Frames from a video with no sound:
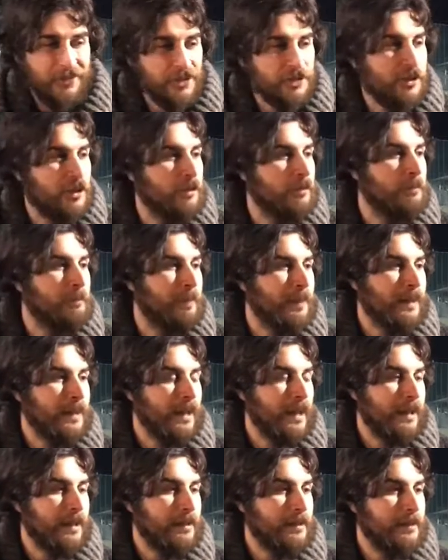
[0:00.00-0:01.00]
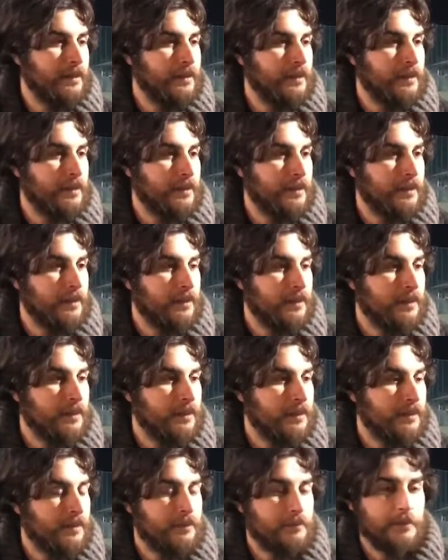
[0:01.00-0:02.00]
difficile non
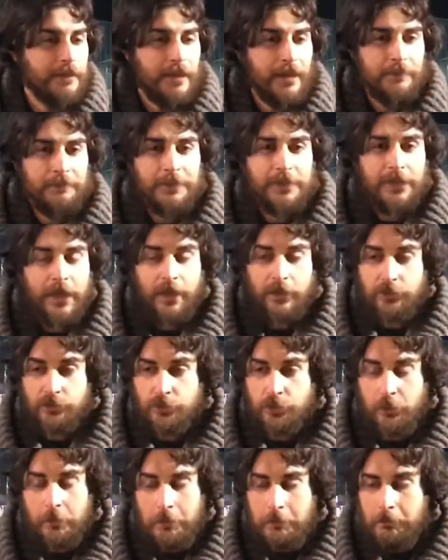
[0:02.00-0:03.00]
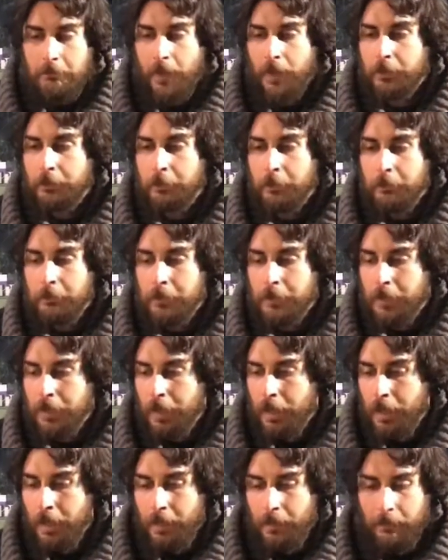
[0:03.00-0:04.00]
parlare dell'arbitraggio, ma
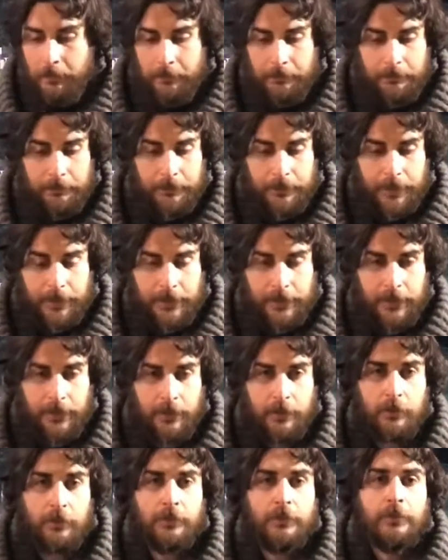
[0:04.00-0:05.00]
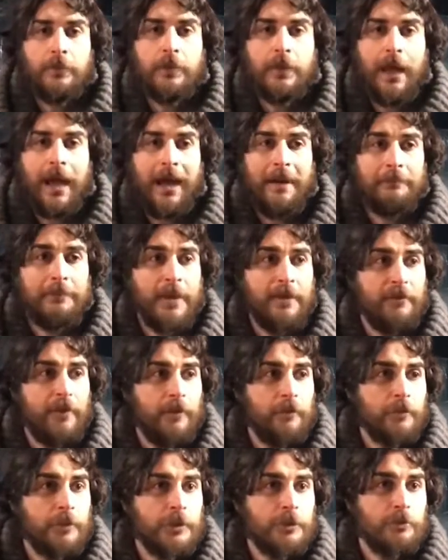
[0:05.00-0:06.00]
non perché abbia
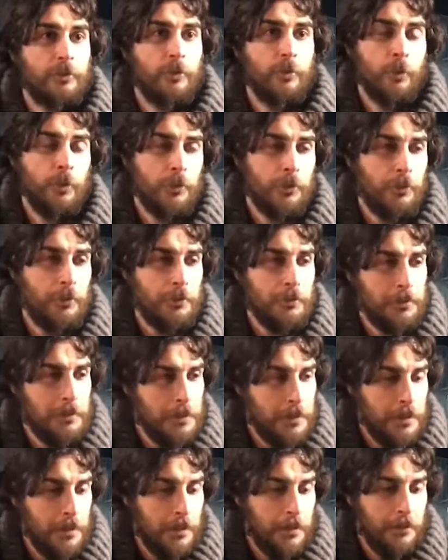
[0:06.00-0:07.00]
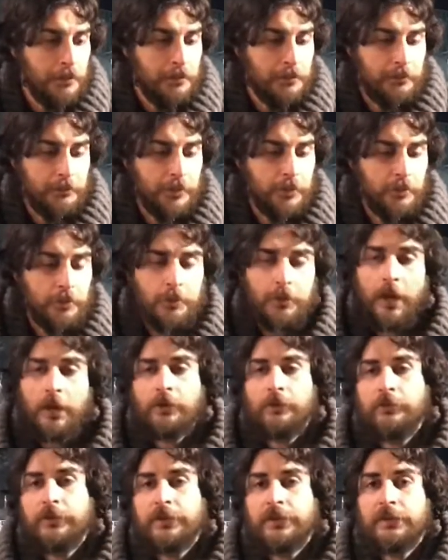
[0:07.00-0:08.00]
favorito loro, loro
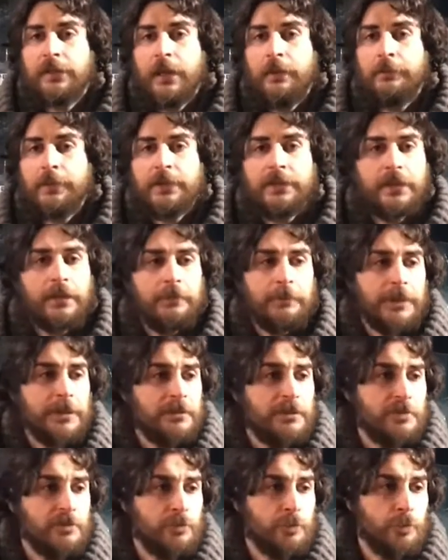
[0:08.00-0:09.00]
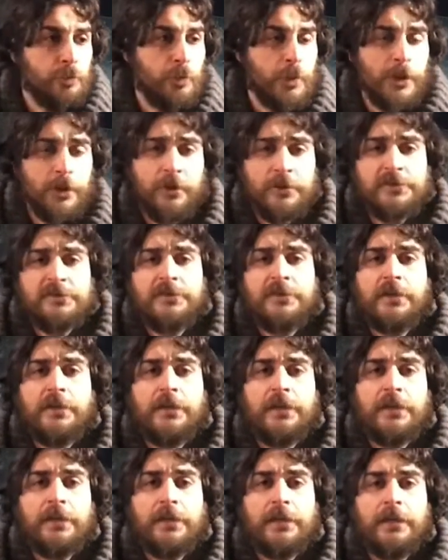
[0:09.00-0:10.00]
l'hanno vinta meritatamente su due
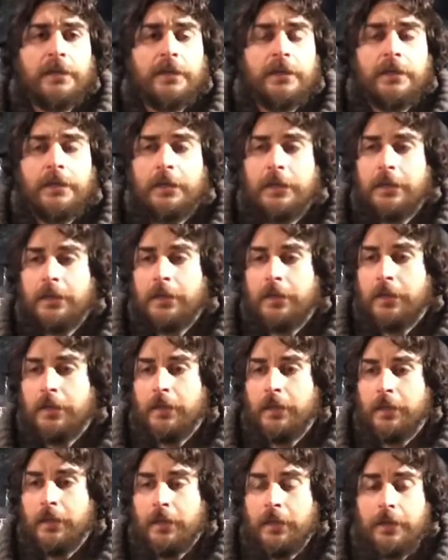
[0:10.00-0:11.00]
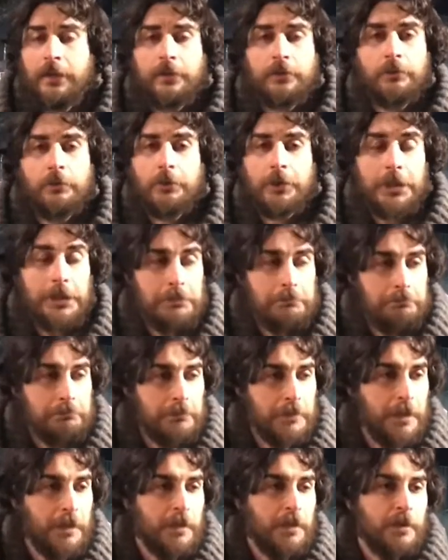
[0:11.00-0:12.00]
nostri errori,
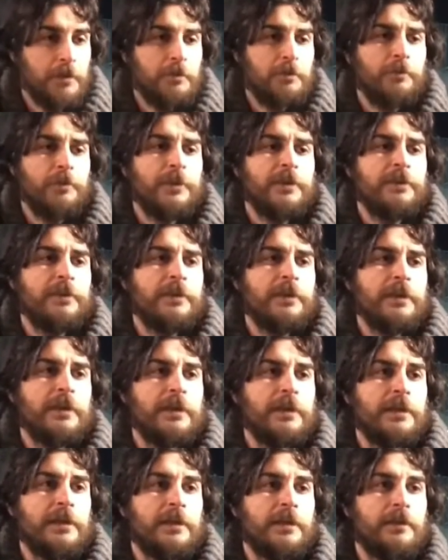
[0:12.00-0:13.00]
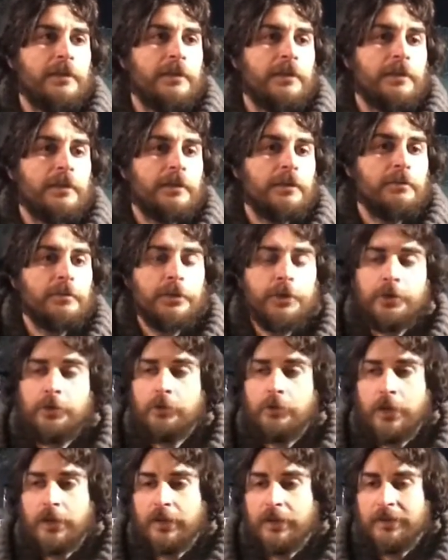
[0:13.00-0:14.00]
quindi, quindi
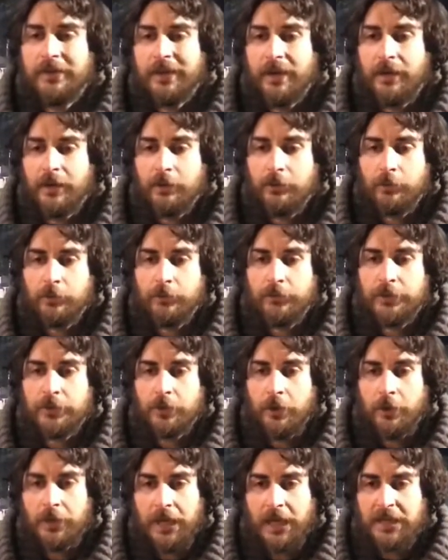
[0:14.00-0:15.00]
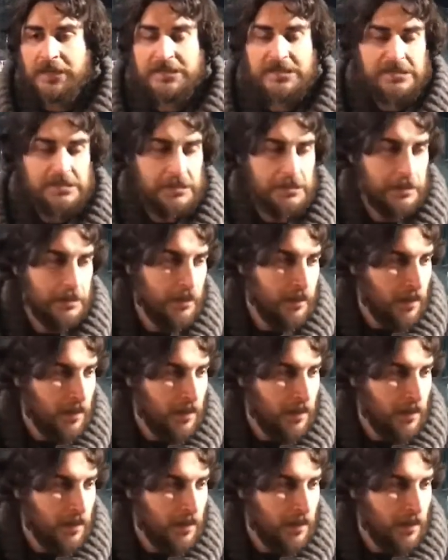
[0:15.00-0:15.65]
nulla da dire alla loro vittoria, anzi